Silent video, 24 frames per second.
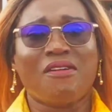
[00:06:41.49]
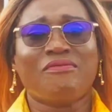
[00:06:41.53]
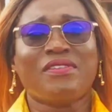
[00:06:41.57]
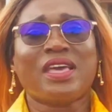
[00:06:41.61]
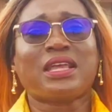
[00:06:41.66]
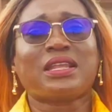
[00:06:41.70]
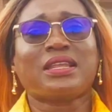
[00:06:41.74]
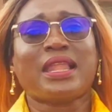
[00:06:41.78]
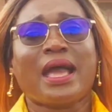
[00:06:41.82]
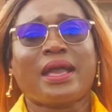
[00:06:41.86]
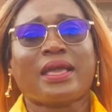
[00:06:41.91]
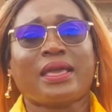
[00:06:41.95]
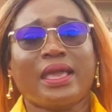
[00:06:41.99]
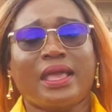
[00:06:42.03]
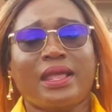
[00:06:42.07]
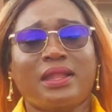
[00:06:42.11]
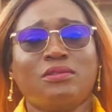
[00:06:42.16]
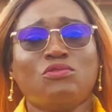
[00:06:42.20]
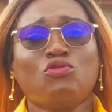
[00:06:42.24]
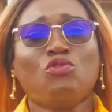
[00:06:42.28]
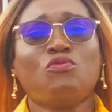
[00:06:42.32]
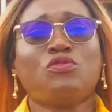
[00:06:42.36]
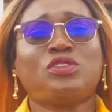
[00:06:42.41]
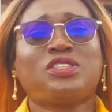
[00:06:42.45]
avec
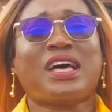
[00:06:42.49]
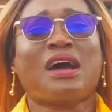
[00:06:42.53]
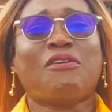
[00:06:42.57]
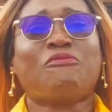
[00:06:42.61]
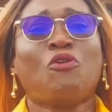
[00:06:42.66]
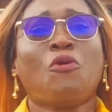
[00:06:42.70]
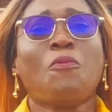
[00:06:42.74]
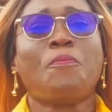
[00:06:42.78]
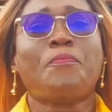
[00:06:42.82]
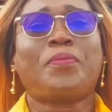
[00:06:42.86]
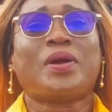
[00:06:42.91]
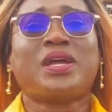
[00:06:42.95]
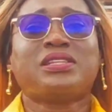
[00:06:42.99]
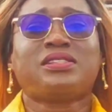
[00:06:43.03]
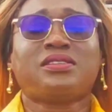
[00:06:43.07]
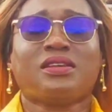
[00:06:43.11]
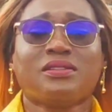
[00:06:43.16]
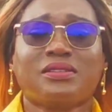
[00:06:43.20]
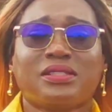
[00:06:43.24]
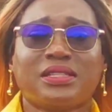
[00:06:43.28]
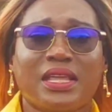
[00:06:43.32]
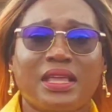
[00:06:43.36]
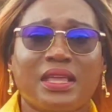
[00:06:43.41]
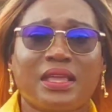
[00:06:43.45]
laquelle nous vous avons
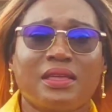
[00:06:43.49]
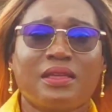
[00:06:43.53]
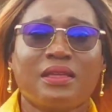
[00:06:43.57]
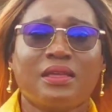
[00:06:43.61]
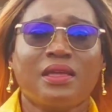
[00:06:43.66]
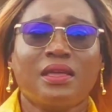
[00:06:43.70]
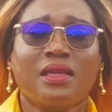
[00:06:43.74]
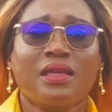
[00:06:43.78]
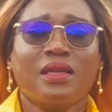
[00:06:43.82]
présenté